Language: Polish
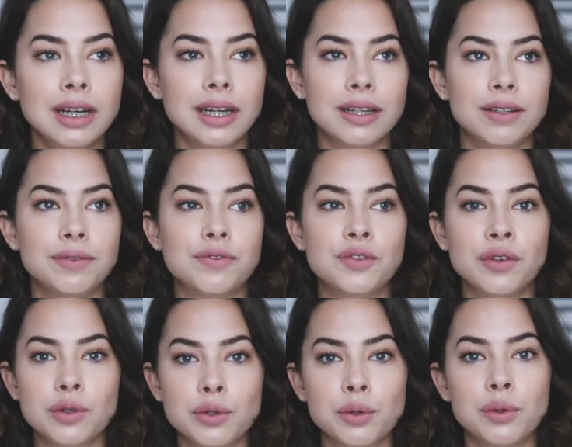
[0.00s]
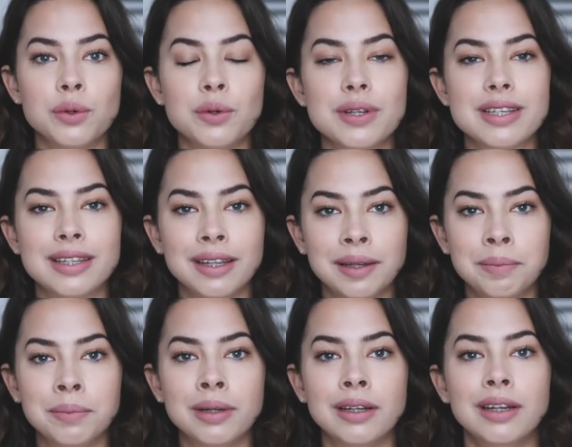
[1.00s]
E, w związku z
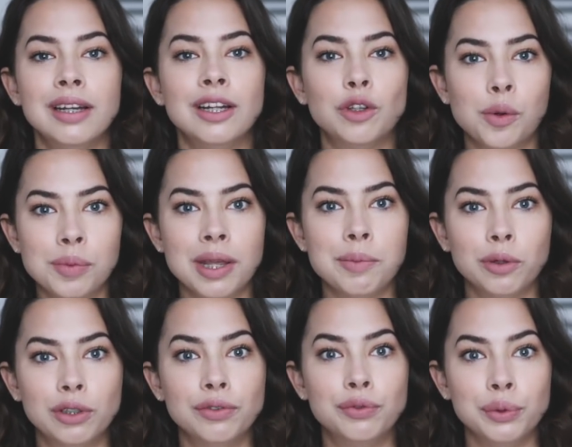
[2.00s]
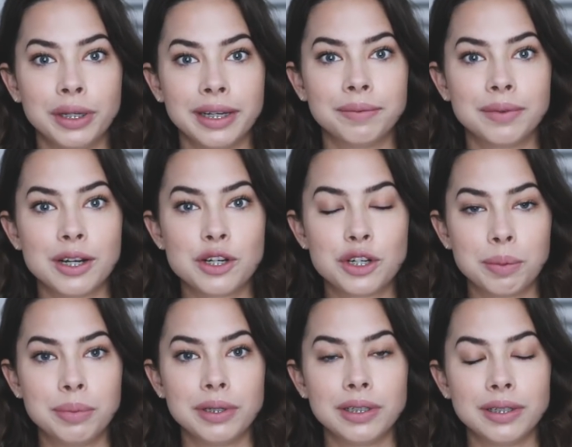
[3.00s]
tym to mnie motywuje,
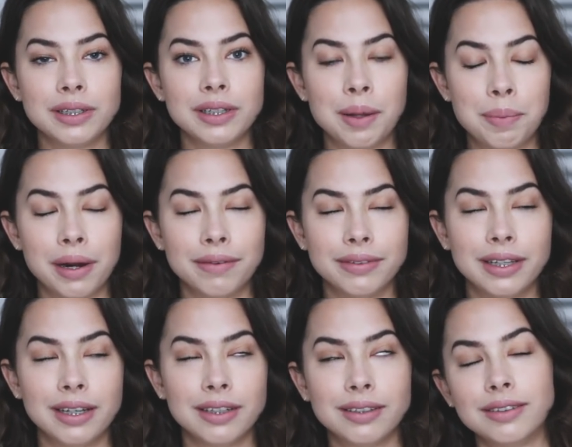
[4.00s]
żeby naprawdę